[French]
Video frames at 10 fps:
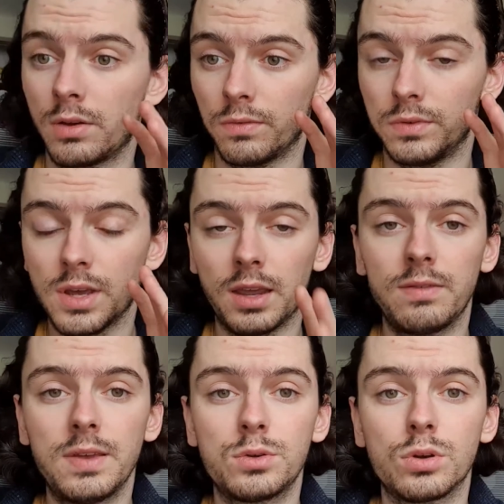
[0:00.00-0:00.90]
Vous
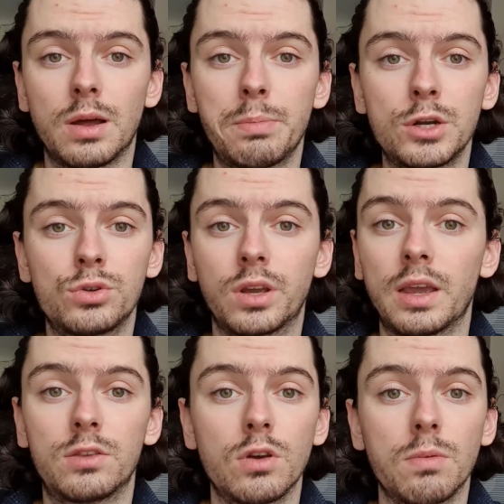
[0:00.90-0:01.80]
arrivez sur la page du
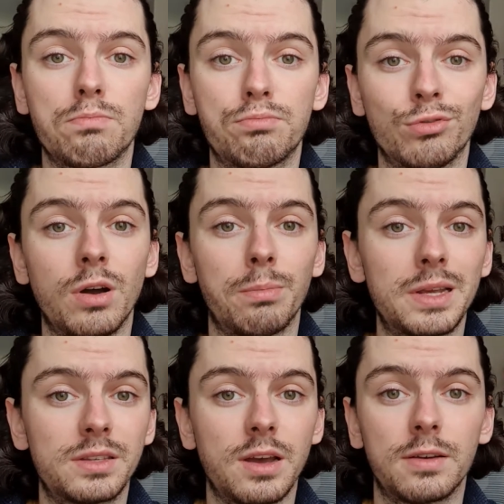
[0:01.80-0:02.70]
créateur, point,
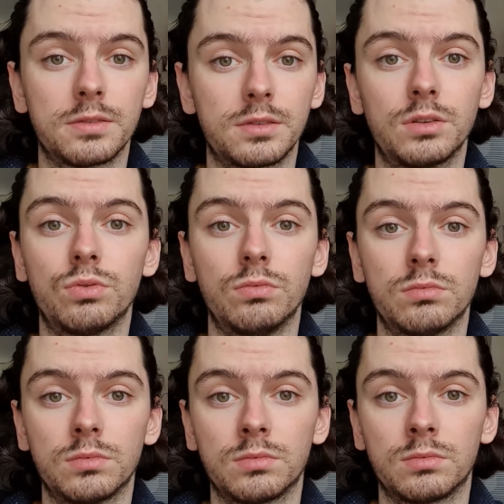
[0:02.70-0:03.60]
basta, c'est tout.
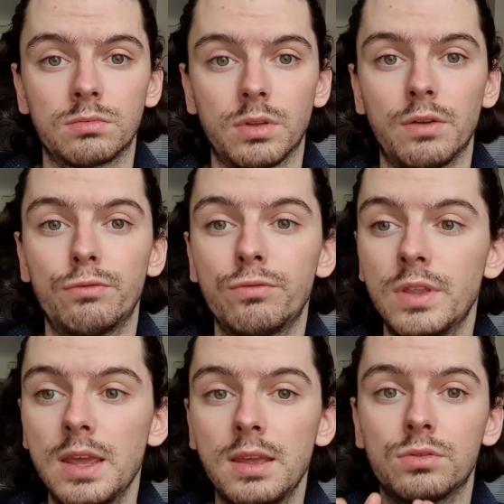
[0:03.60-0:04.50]
Et vous
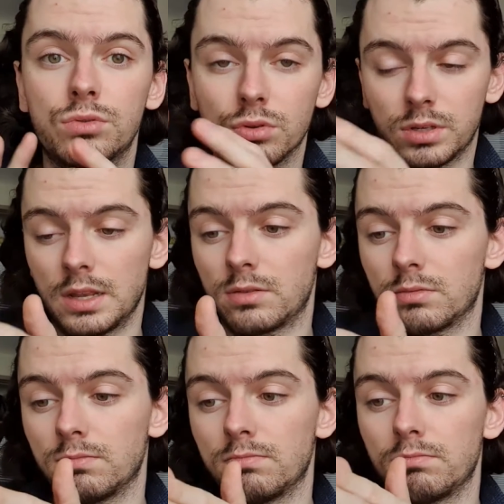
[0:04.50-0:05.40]
venez sur cette
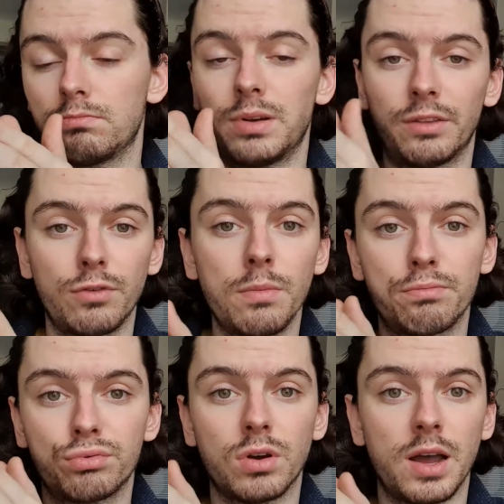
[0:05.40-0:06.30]
plateforme
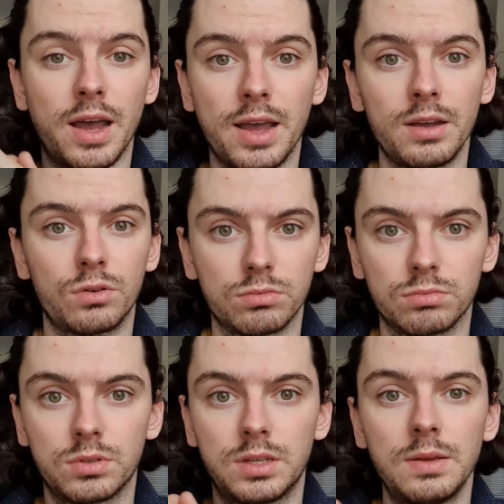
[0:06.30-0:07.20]
pour un
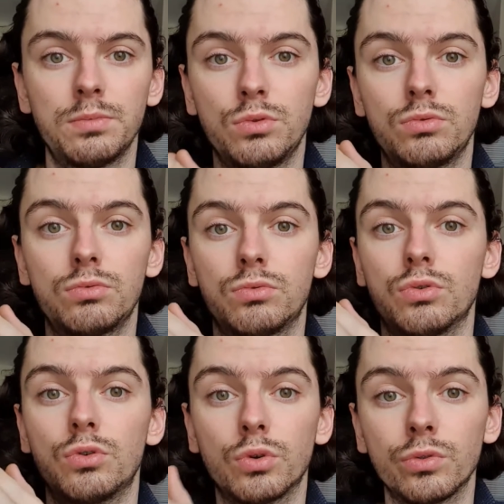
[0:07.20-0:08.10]
type de
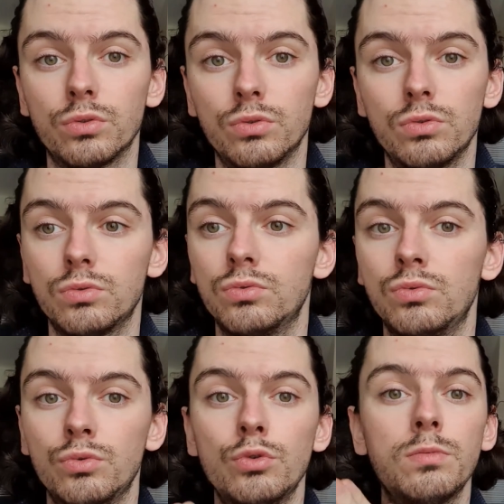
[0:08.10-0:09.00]
contenu
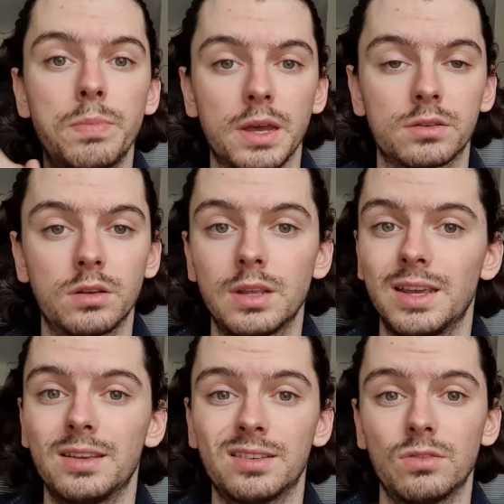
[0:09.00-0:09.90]
ou une personne
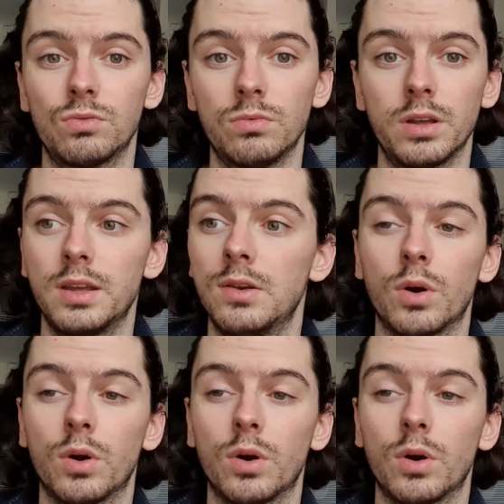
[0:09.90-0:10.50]
et c'est tout. Et le